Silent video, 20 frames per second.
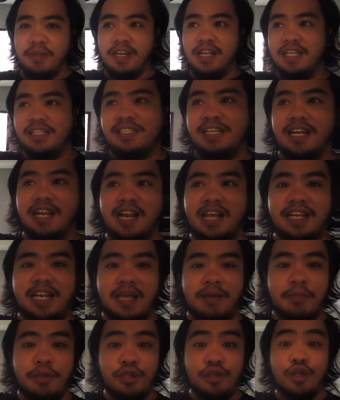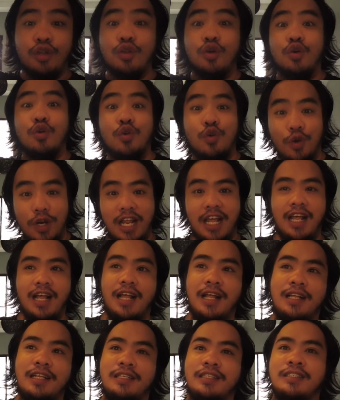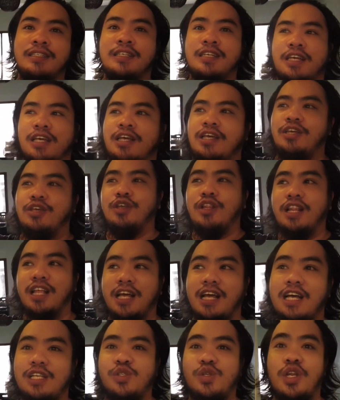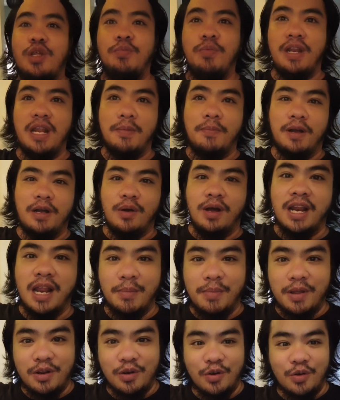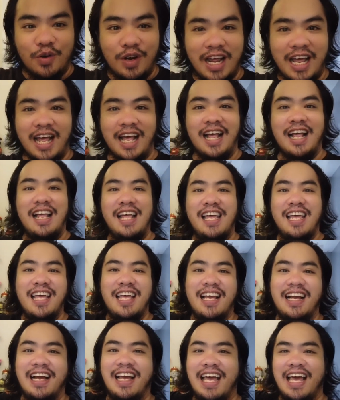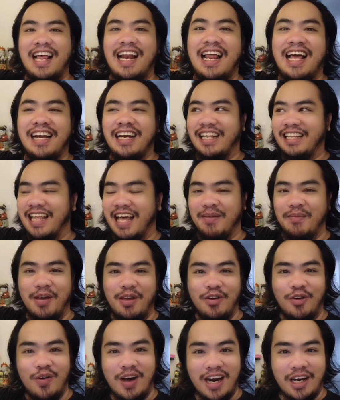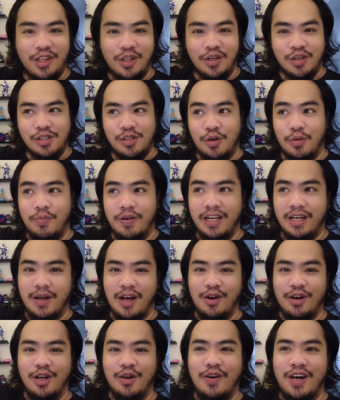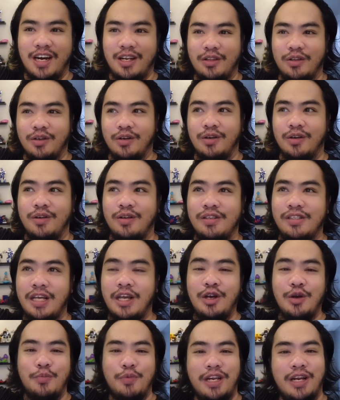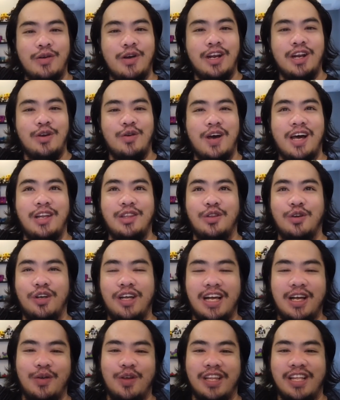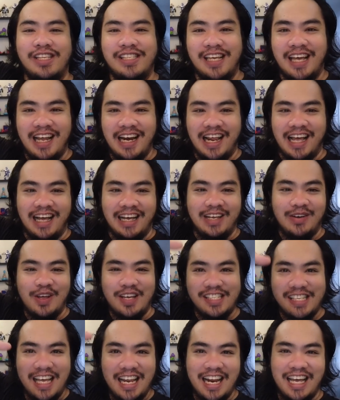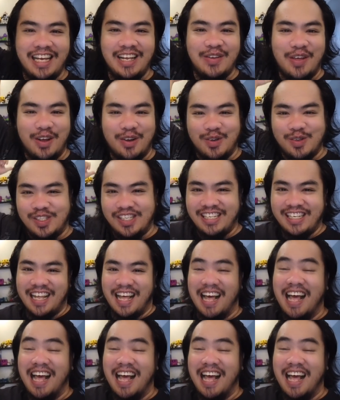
So ginawa namin, pinasara lang namin yon nung una. Yun lang actually pinapagawa namin nung una. Kaya lang nadama yung kwarto. So pinagawa ko ng kwarto. Sabi ko, ginawa ng kwarto, gagawin na yung sala, ginawa yung sala,